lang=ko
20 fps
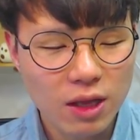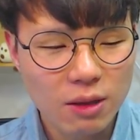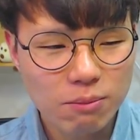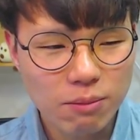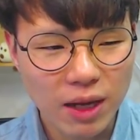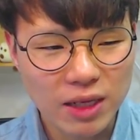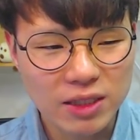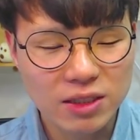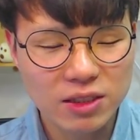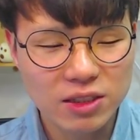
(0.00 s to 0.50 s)

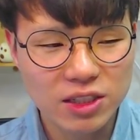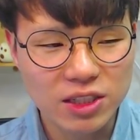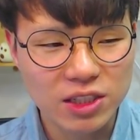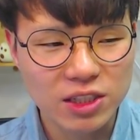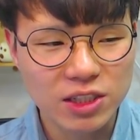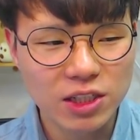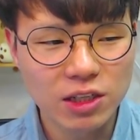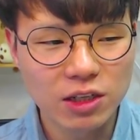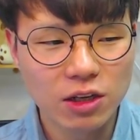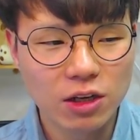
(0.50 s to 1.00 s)

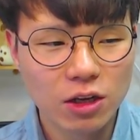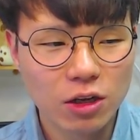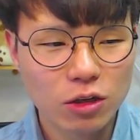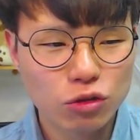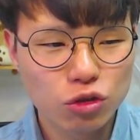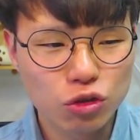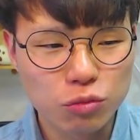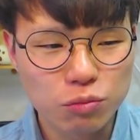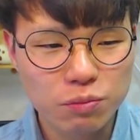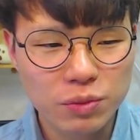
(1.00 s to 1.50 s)
반드시
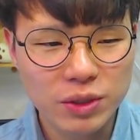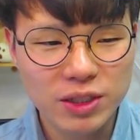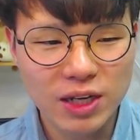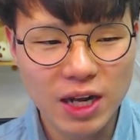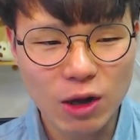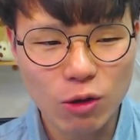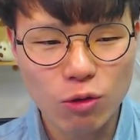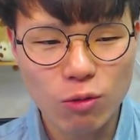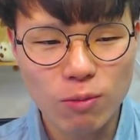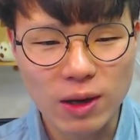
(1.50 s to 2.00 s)
준비를
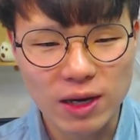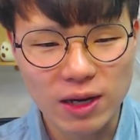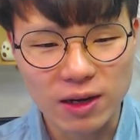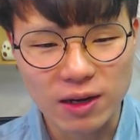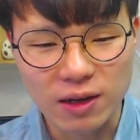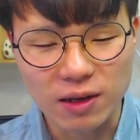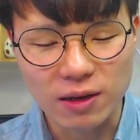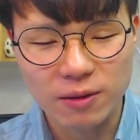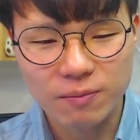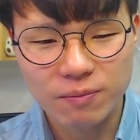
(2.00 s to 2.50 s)
하고
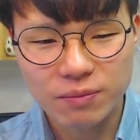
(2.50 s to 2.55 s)
말아라.